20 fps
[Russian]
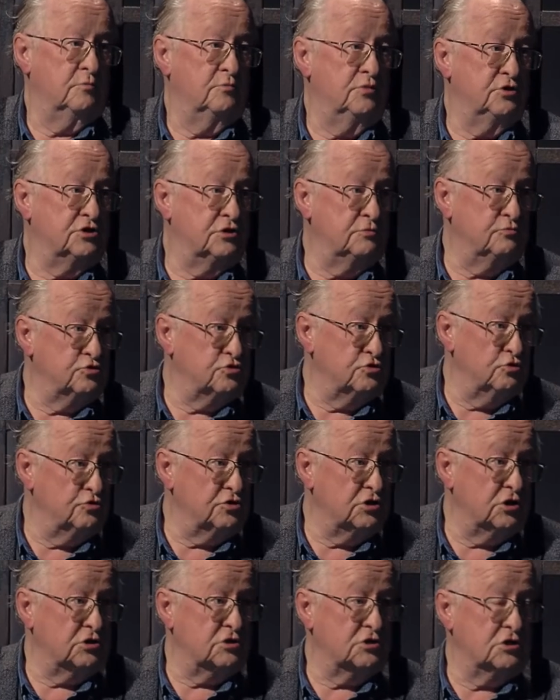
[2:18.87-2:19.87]
Почему
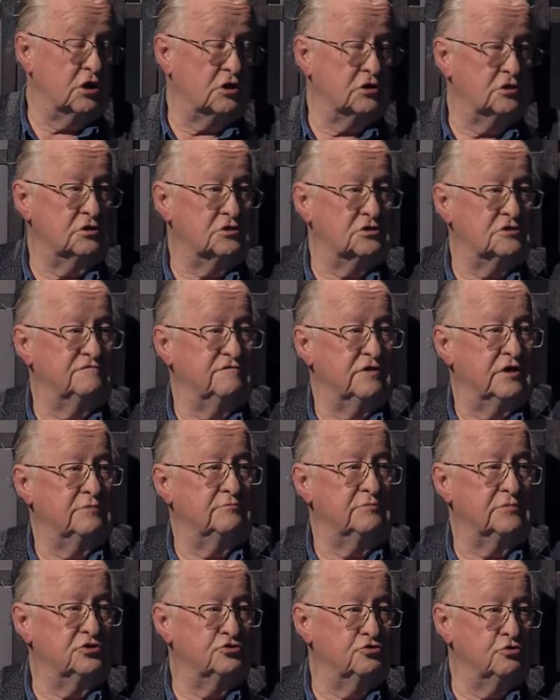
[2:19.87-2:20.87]
случился так
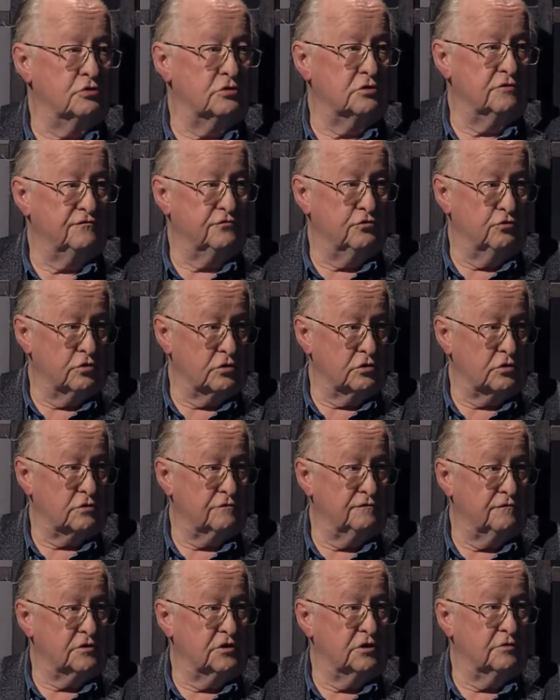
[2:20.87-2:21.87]
называемый черный вторник
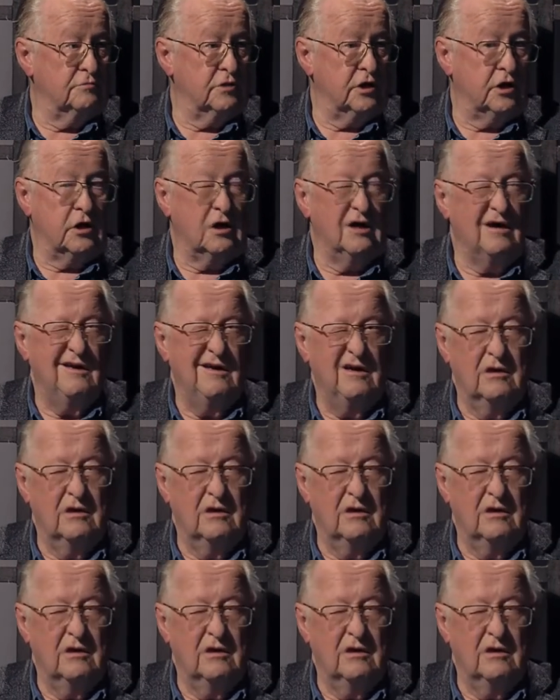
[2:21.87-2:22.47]
в октябре